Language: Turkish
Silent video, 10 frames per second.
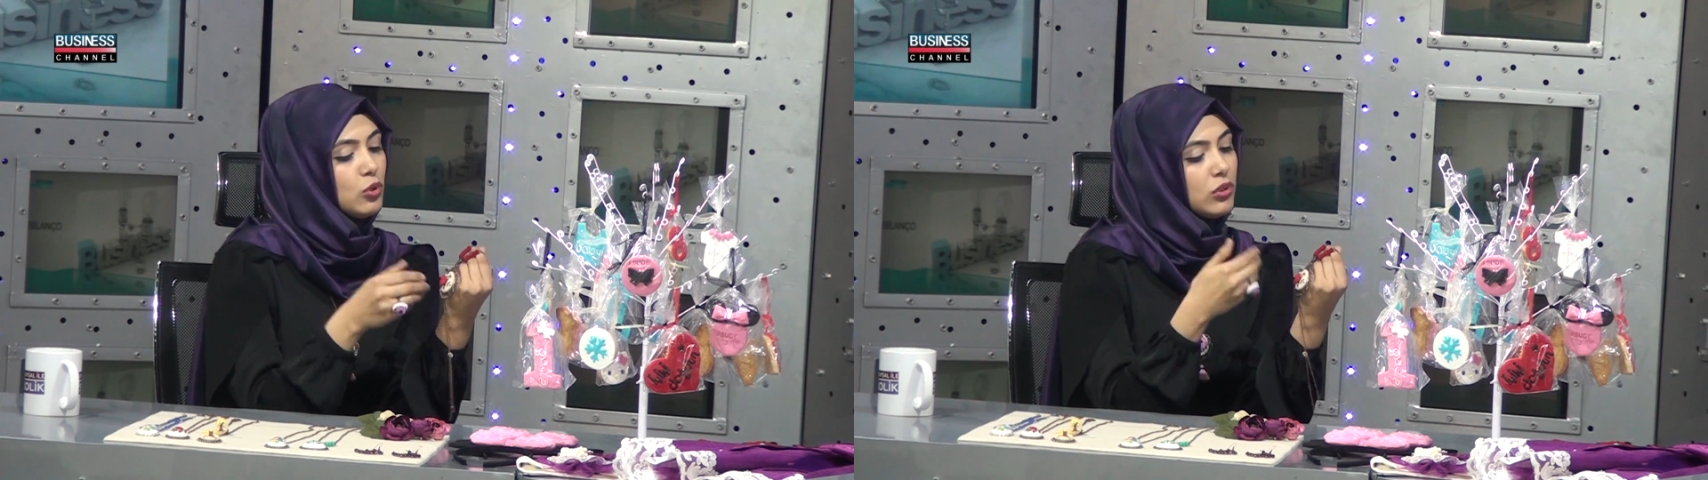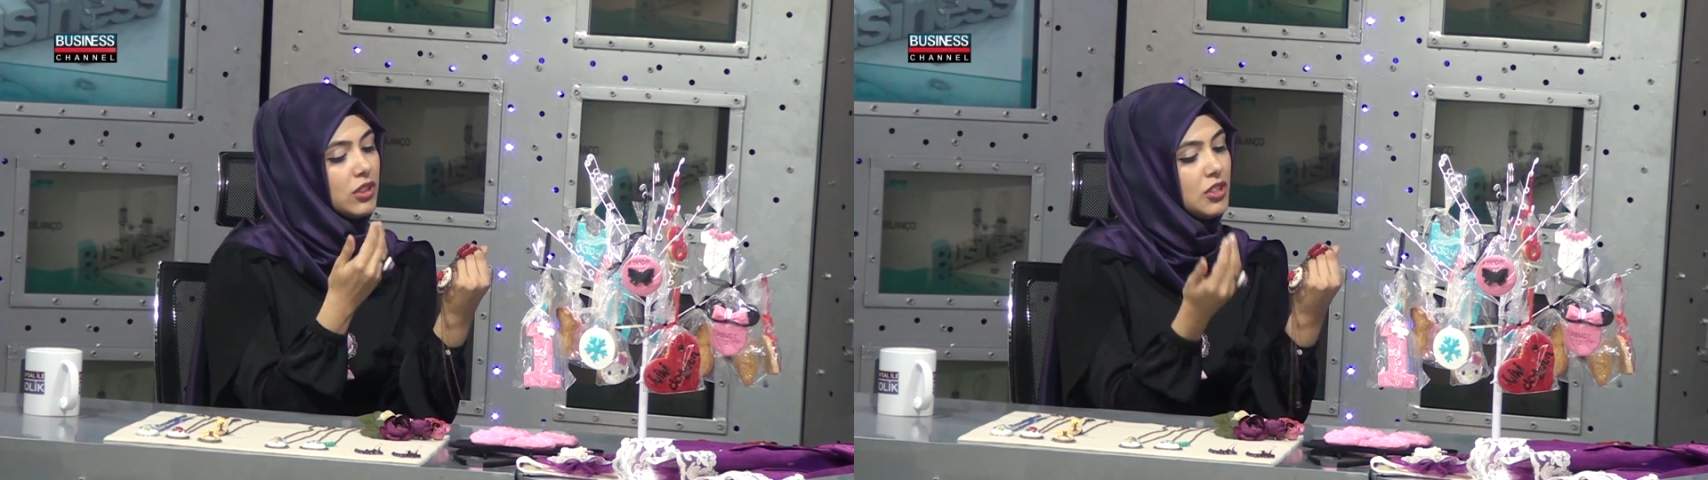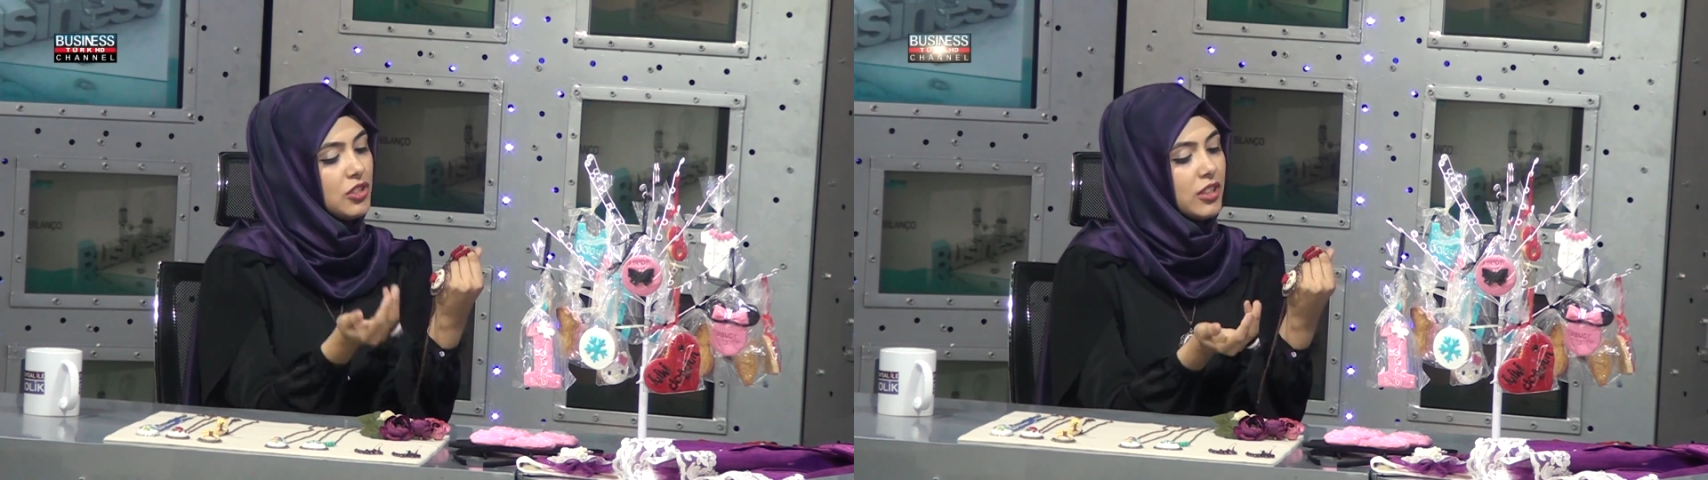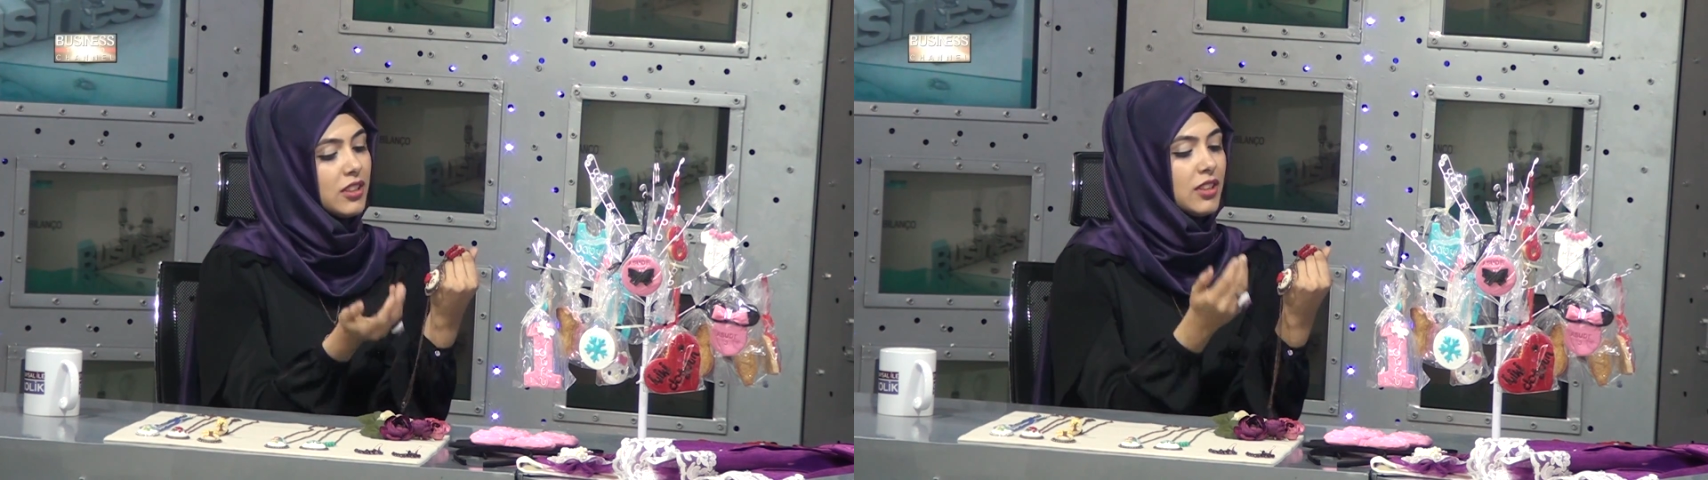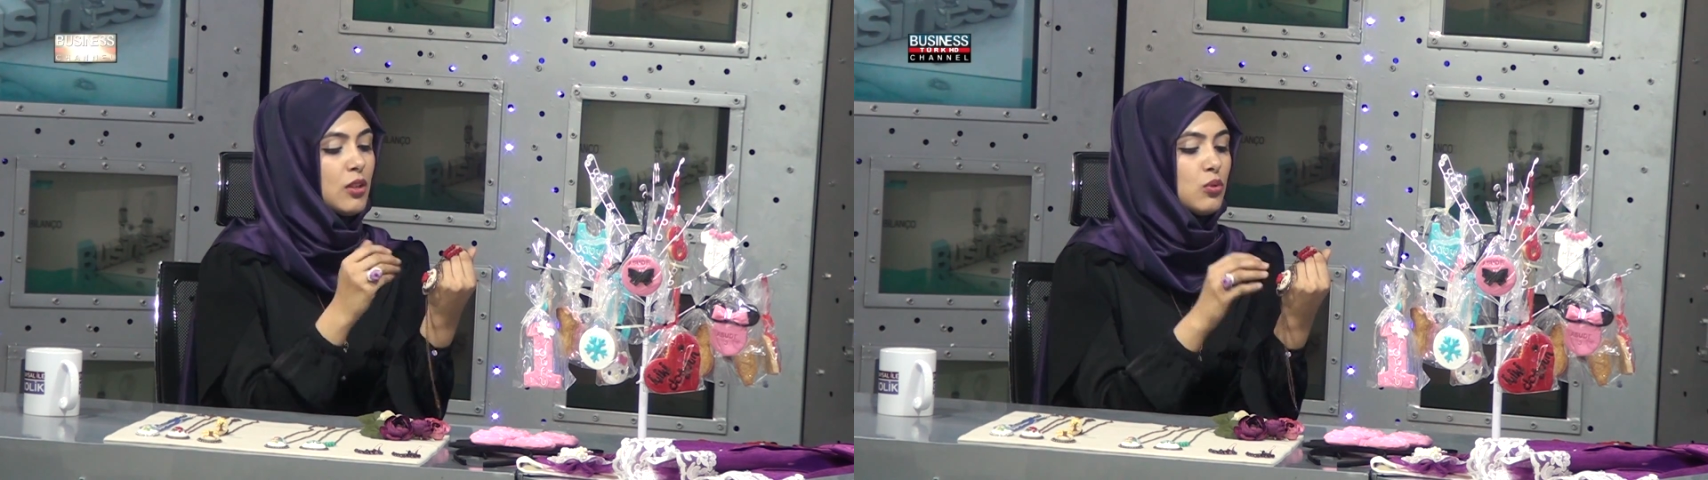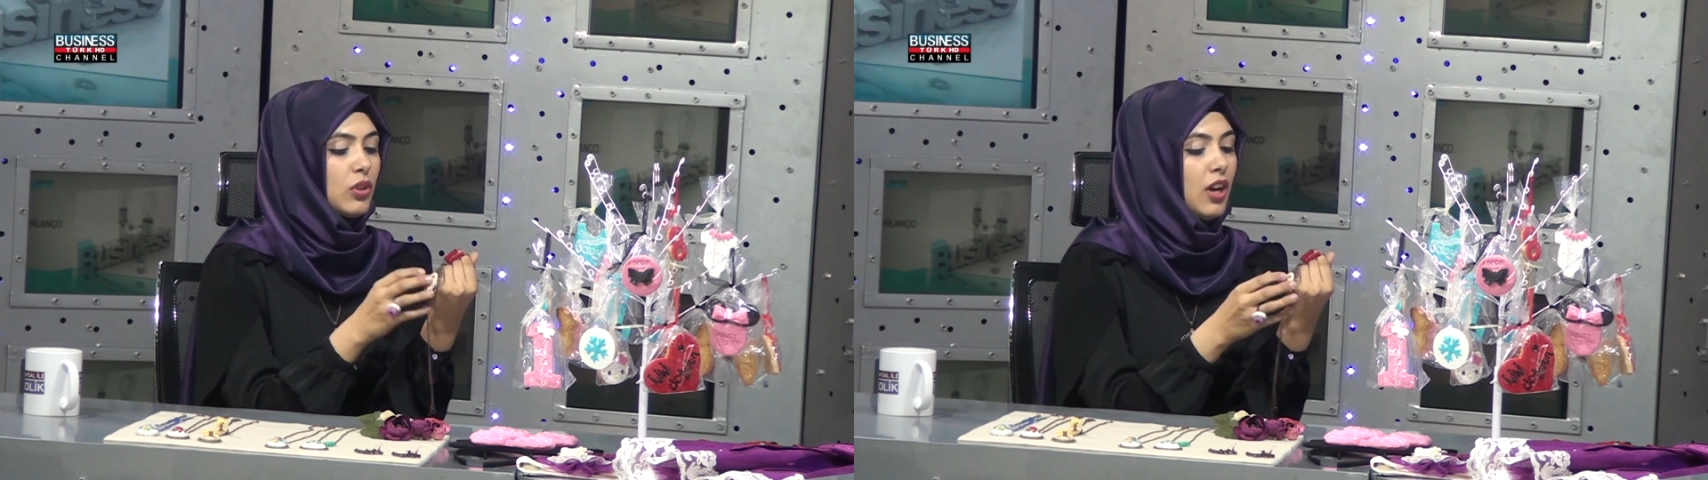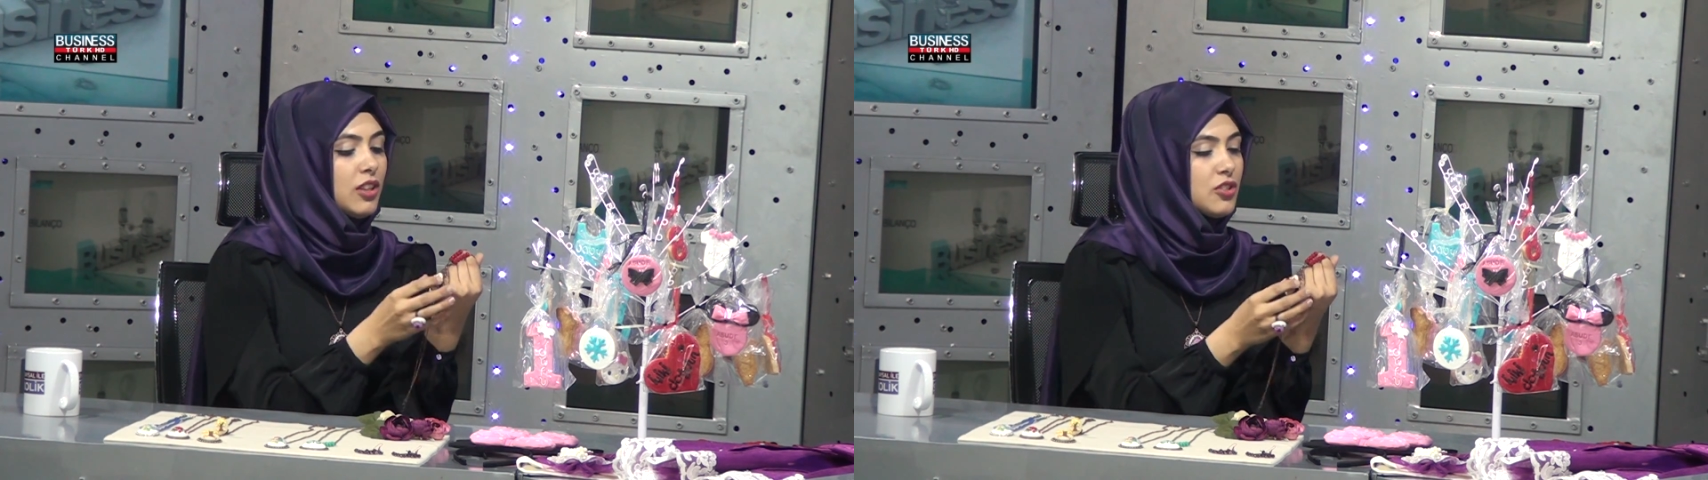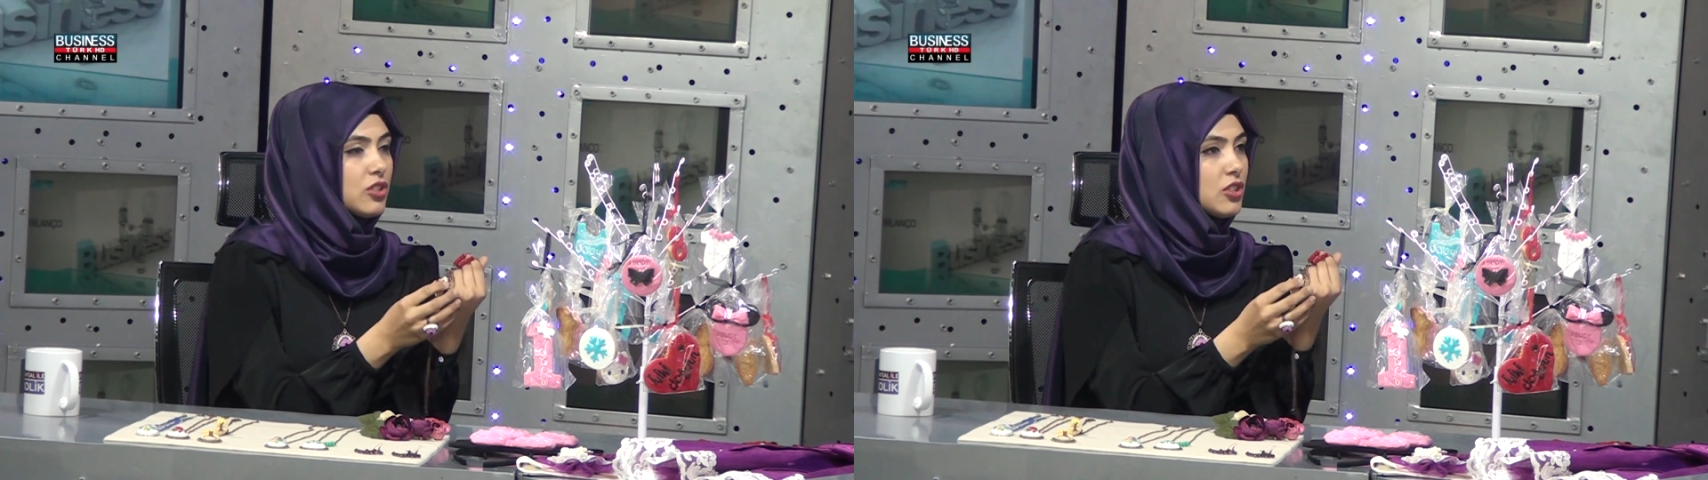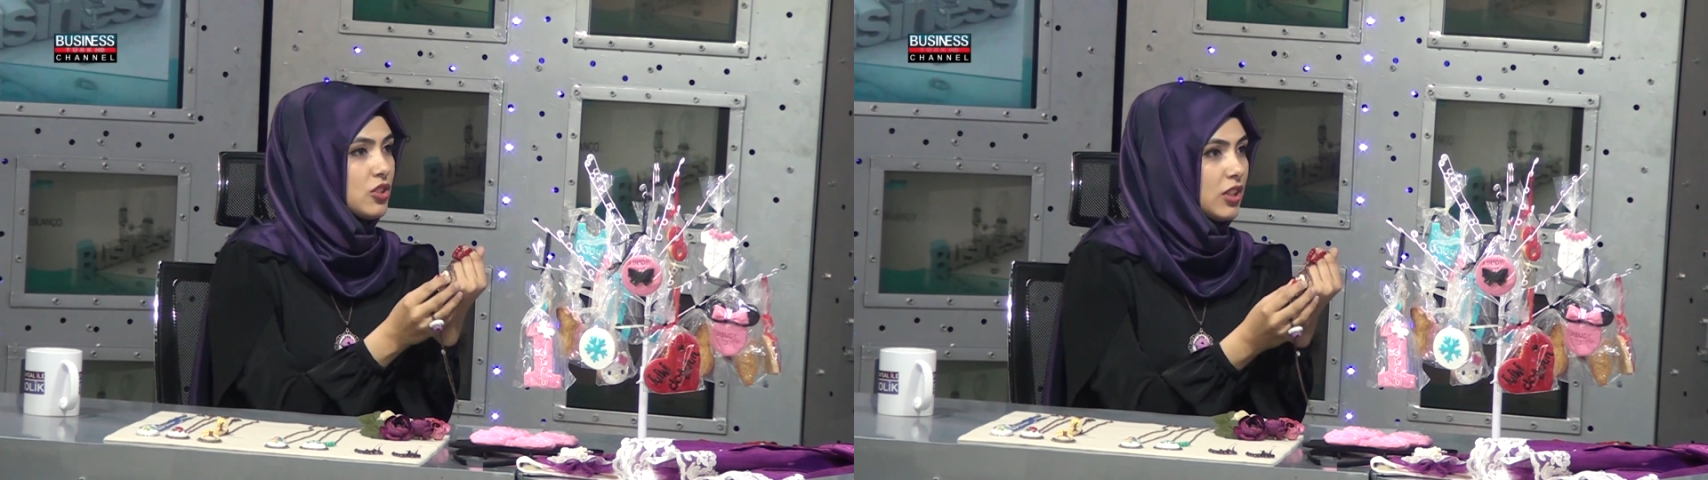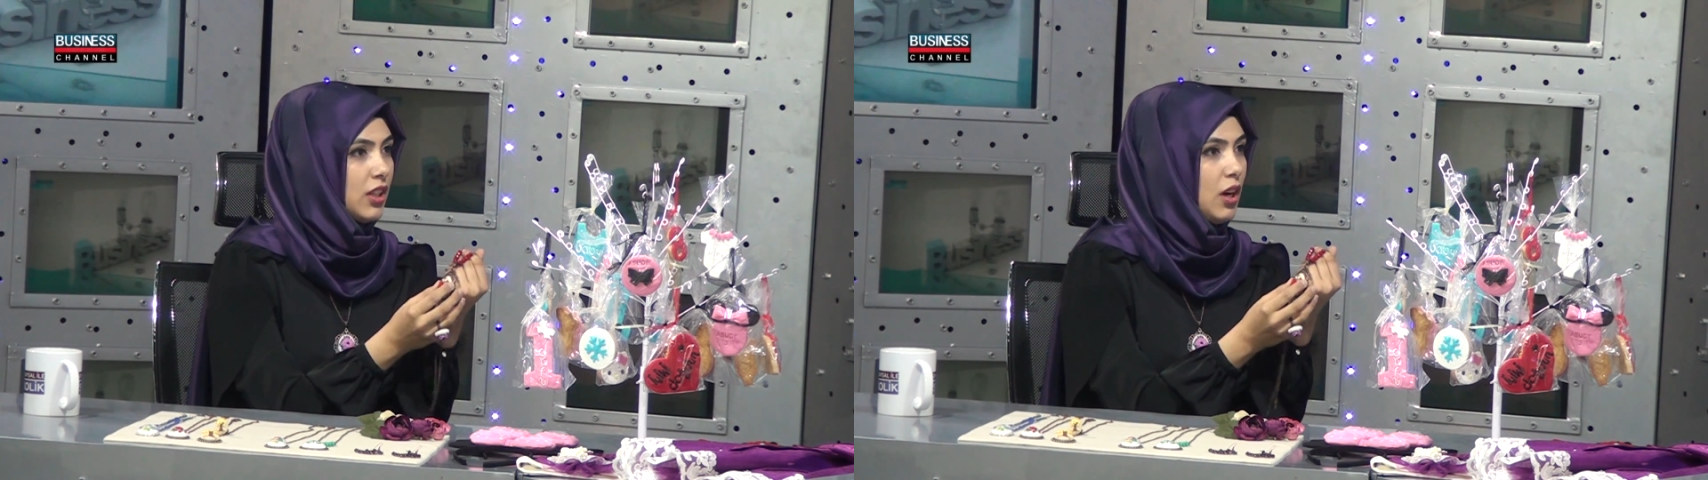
Bunları işledikten sonra alçı taşına